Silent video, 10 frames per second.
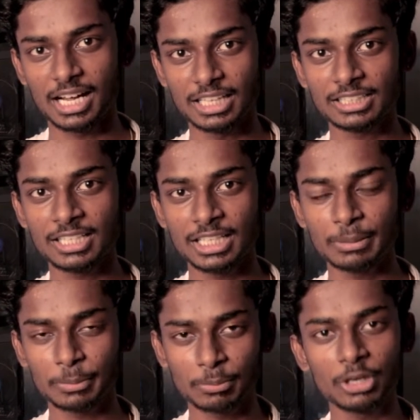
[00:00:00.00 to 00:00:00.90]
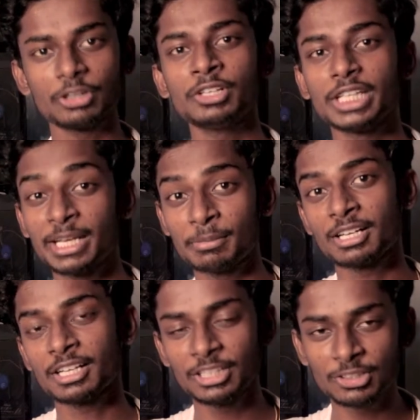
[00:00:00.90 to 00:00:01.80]
அதெல்லாம் இல்லாமல் இப்போ மறுபடியும்
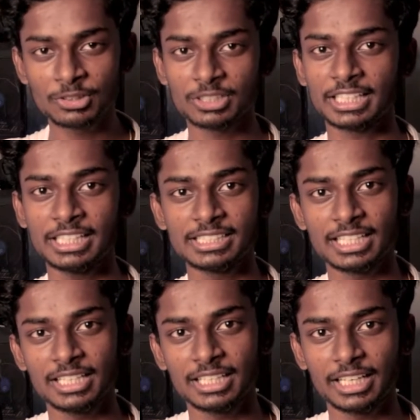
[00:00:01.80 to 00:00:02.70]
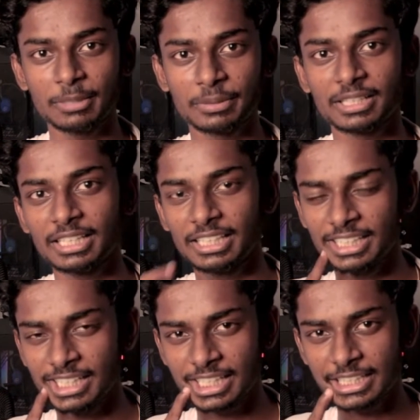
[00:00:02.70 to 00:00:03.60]
கேமுக்காக இன்னொரு தனி சேனலை க்ரியேட் பண்ணிட்டேன்
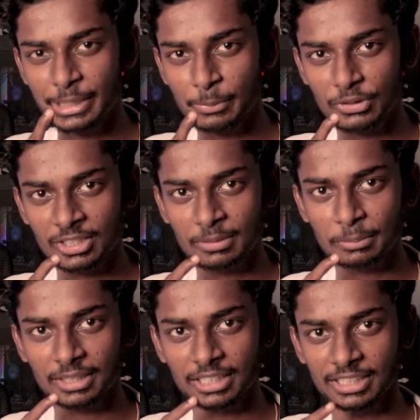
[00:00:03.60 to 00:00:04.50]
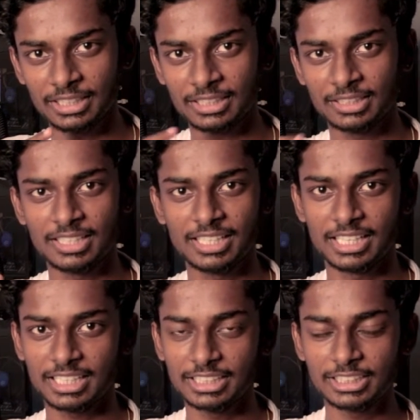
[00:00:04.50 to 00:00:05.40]
இதையும் கண்டுக்காமல் விட்டாலும் பார்க்காதீங்க
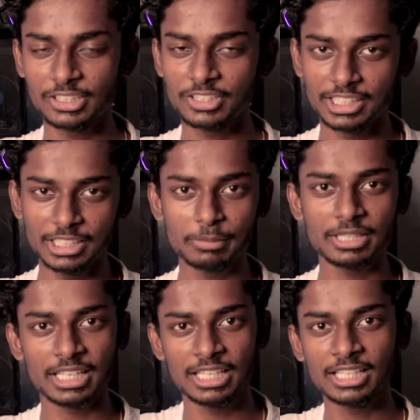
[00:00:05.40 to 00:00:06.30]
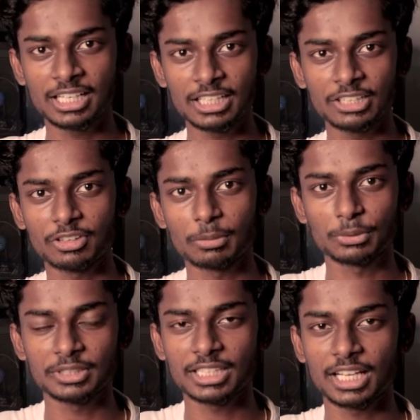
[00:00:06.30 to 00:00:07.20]
ஏன்னா இதுலேயும் இனிமேல் டெய்லி கண்டென்ட்
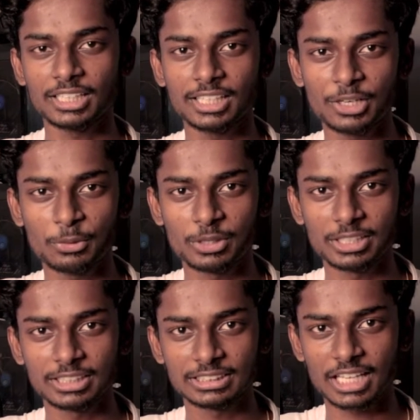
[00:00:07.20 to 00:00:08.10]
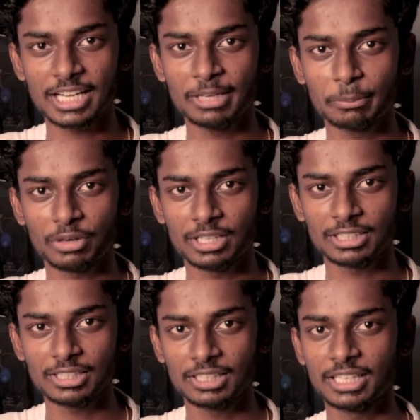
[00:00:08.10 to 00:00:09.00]
வரப்போகுது அதுக்காக ஒரு ஸ்டார்டிங் பாயிண்ட்
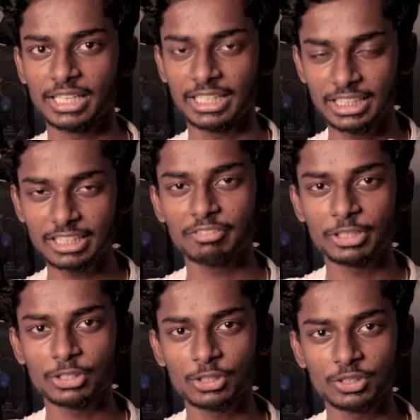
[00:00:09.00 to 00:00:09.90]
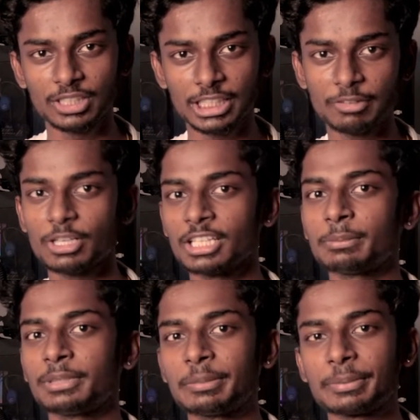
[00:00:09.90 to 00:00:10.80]
தான் இந்த வீடியோ இந்த வீடியோ அதை
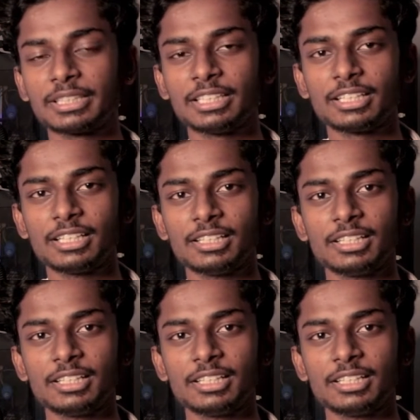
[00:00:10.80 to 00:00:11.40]
பற்றி பார்த்தீங்கன்னா